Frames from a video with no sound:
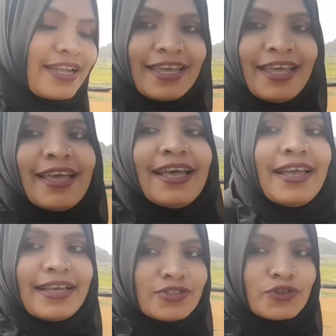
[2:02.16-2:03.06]
থাকে
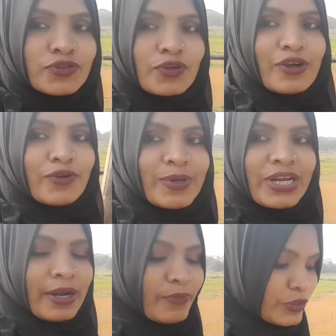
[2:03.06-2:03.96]
এজন্য দোয়া করবেন
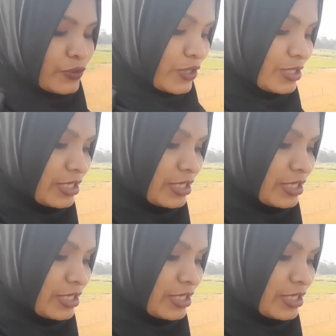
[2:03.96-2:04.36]
আর ভিডিওটা